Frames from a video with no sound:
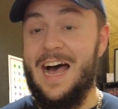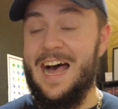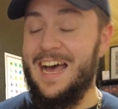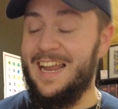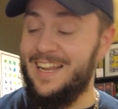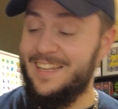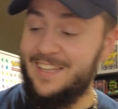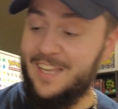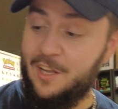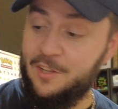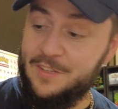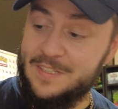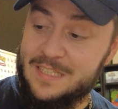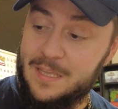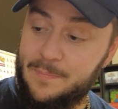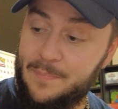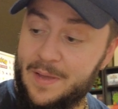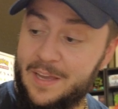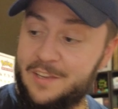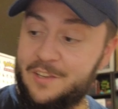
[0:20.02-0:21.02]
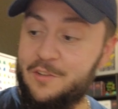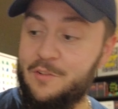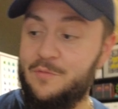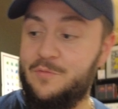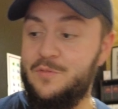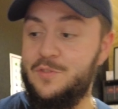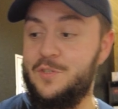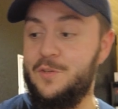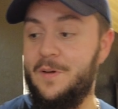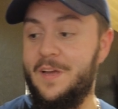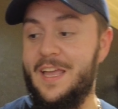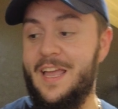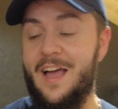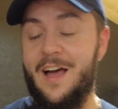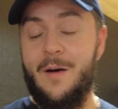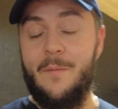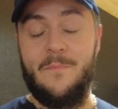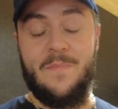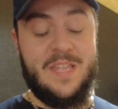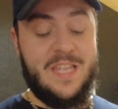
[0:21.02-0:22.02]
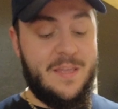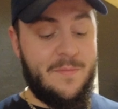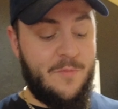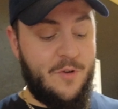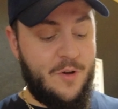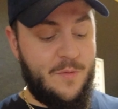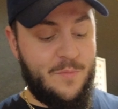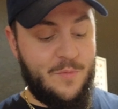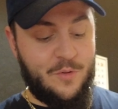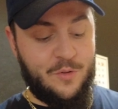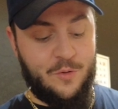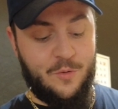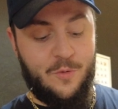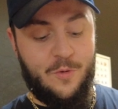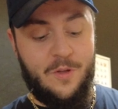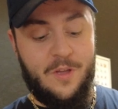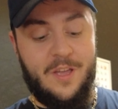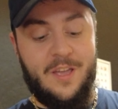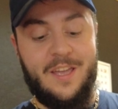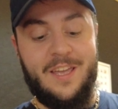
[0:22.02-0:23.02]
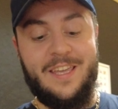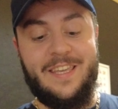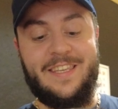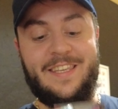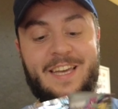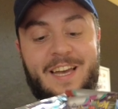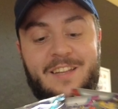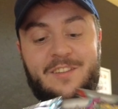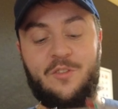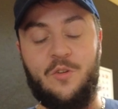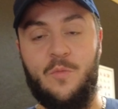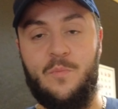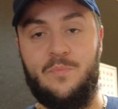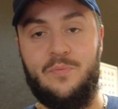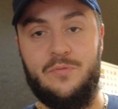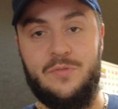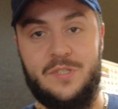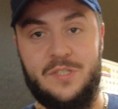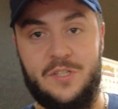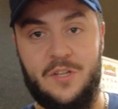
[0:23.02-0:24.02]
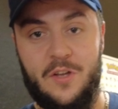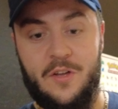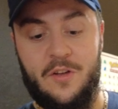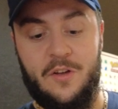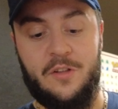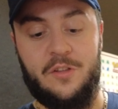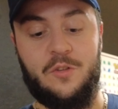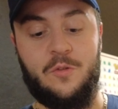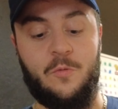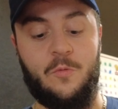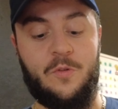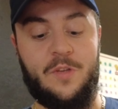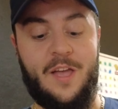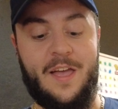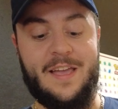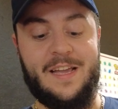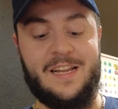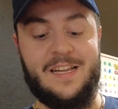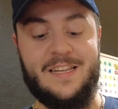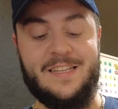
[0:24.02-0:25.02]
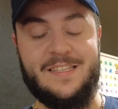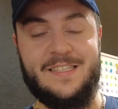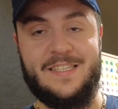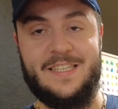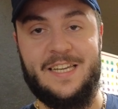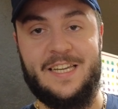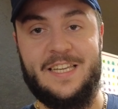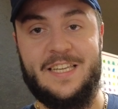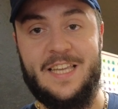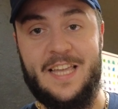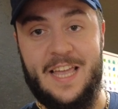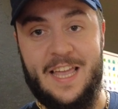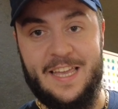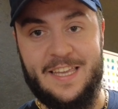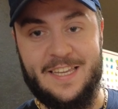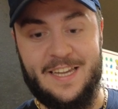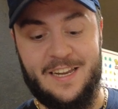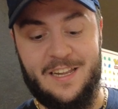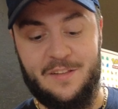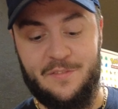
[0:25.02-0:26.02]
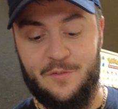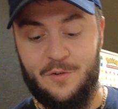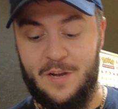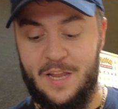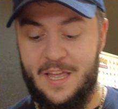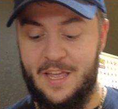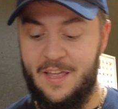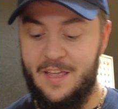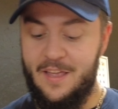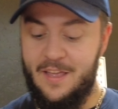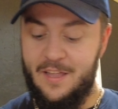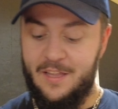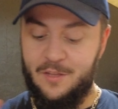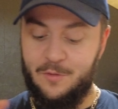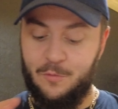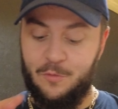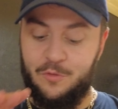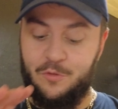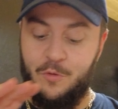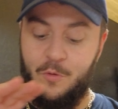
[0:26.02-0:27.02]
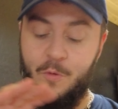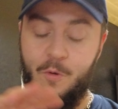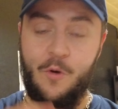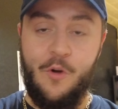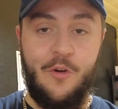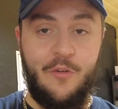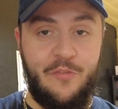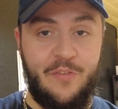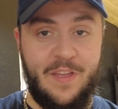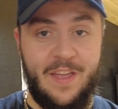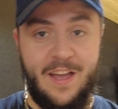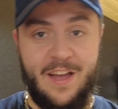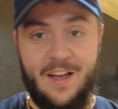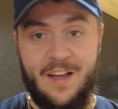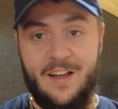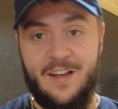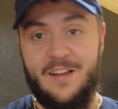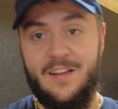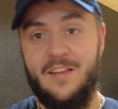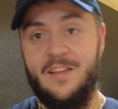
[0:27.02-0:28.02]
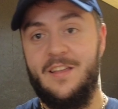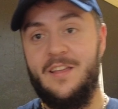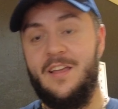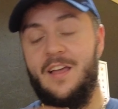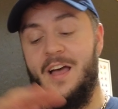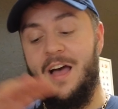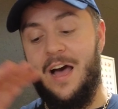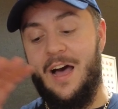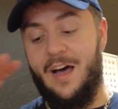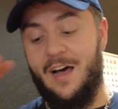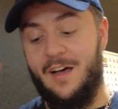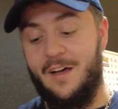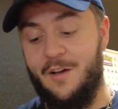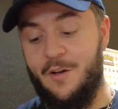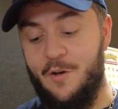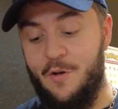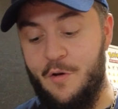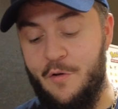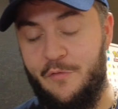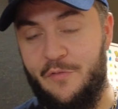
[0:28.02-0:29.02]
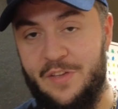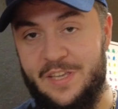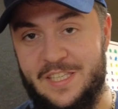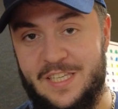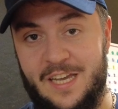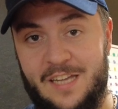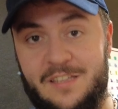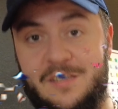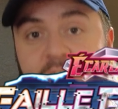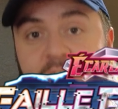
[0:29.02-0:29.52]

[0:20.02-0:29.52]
À l'intérieur de ces packs, vous aurez un minimum de 4 boosters, donc avec les séries écarlate violet, donc de EV1 à EV4,